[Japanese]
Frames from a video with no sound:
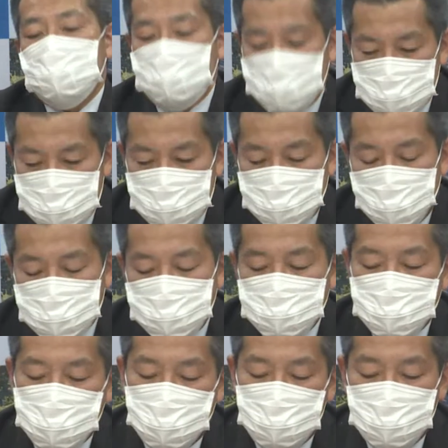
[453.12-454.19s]
厳しいとい
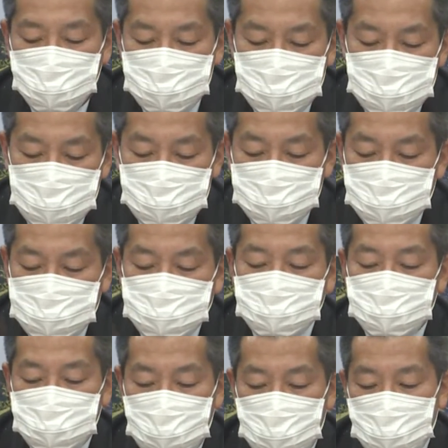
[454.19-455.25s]
うお声をいただいてます
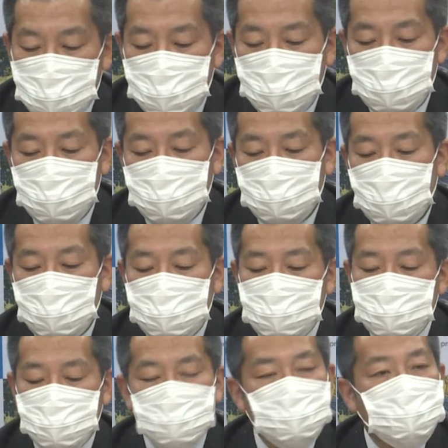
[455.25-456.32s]
ので、
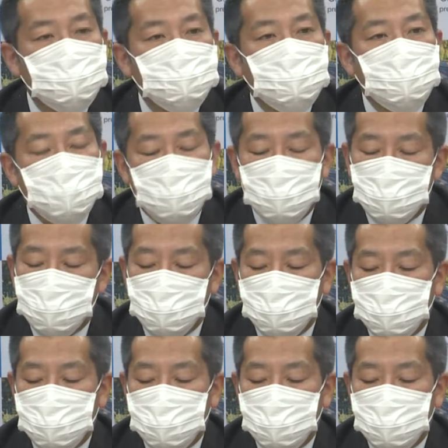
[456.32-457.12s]
LINE によるクーポ